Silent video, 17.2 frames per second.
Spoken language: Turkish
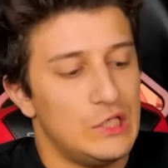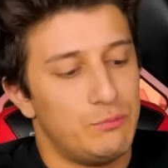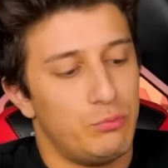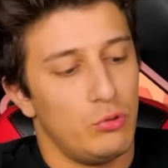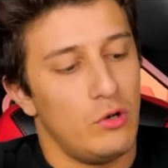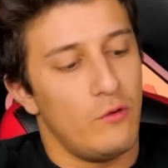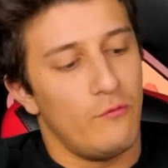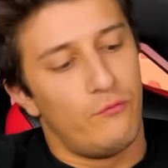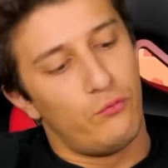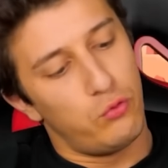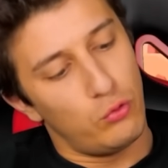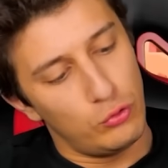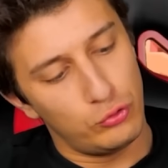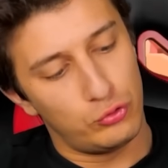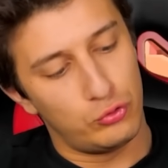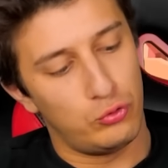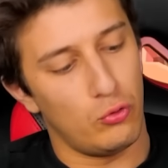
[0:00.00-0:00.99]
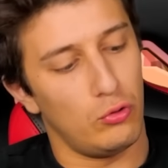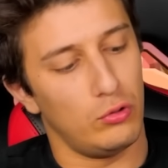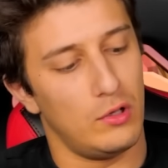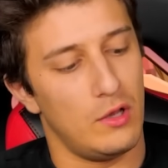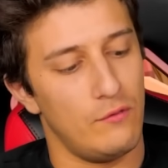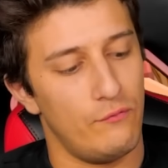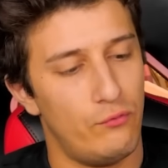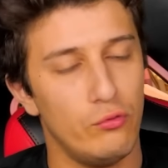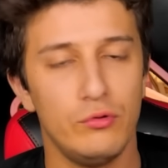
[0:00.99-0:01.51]
Hiç böyle full su
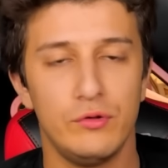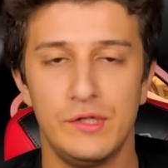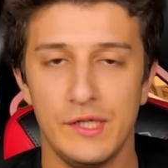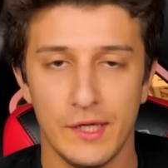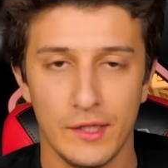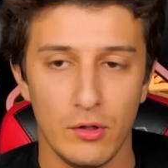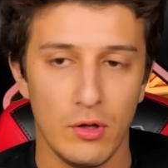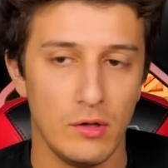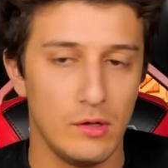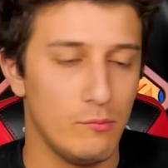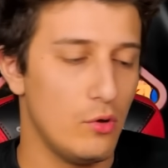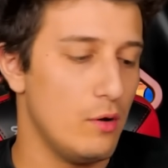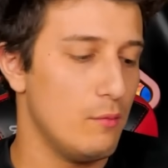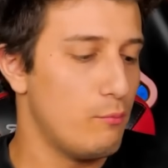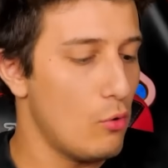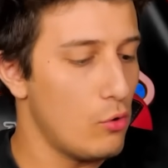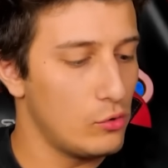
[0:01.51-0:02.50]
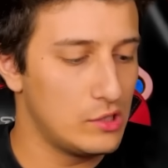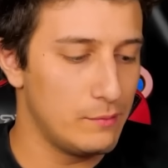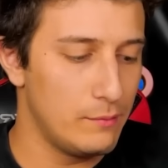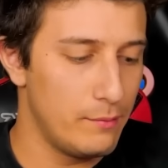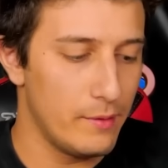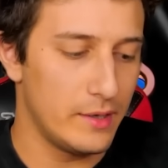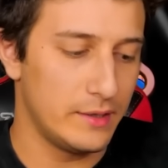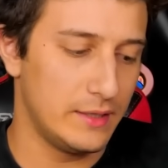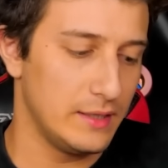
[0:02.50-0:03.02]
olan, full diken olan böyle bok gibi
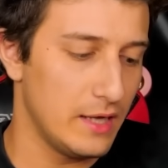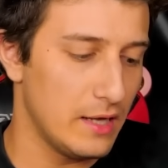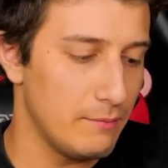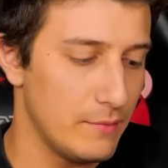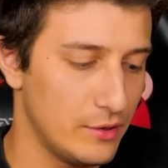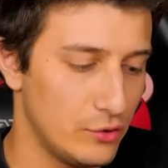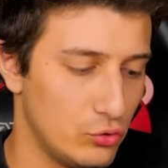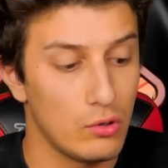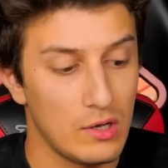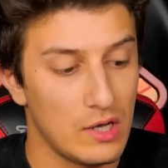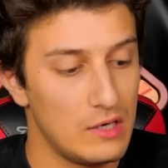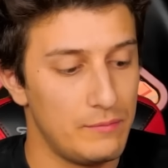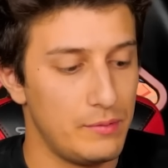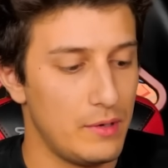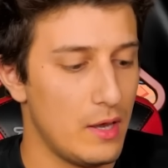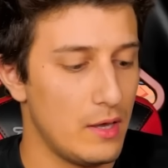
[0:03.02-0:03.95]
bir harita gelmedi. Çok garip